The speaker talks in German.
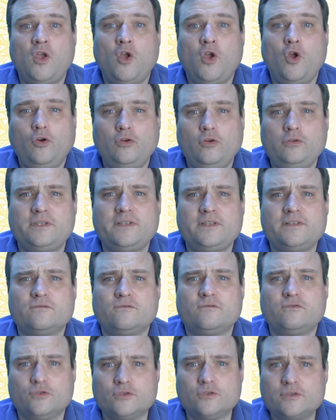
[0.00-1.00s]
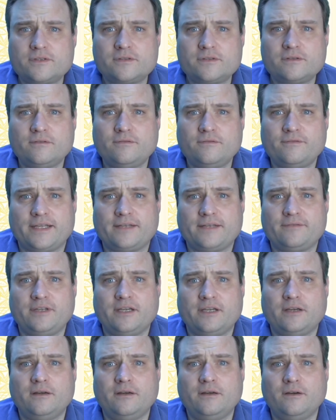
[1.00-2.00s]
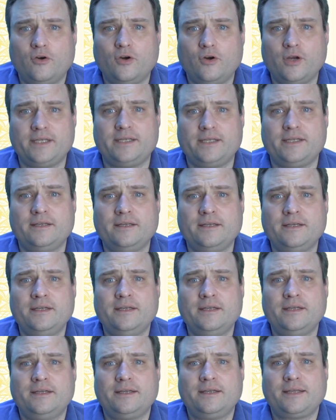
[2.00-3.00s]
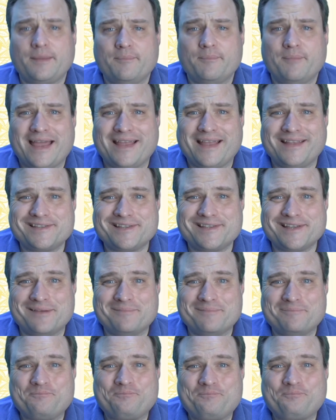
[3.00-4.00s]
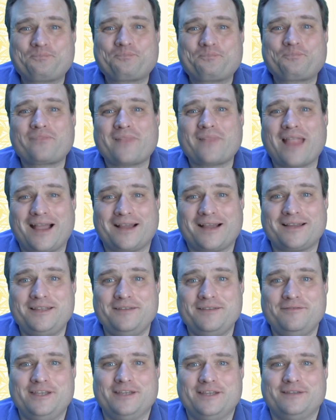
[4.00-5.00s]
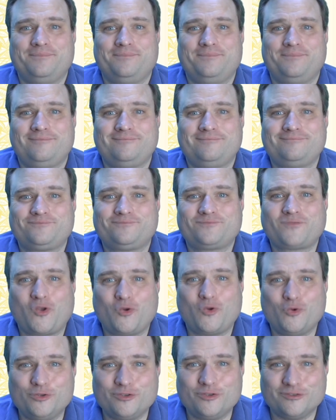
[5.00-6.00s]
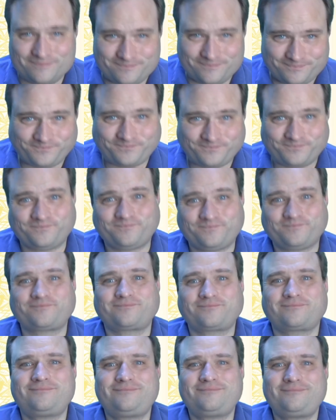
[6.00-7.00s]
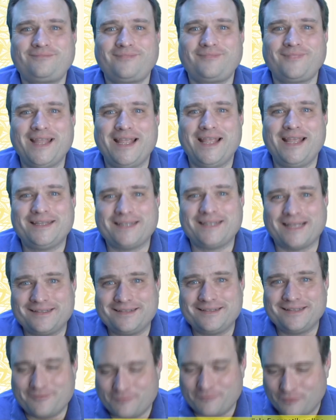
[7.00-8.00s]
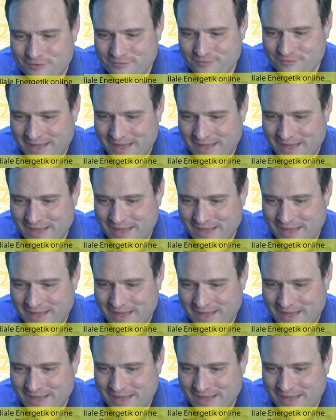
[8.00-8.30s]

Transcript: Und diesen Fluss werden wir heute gemeinsam aktivieren. Gut, dann wollen wir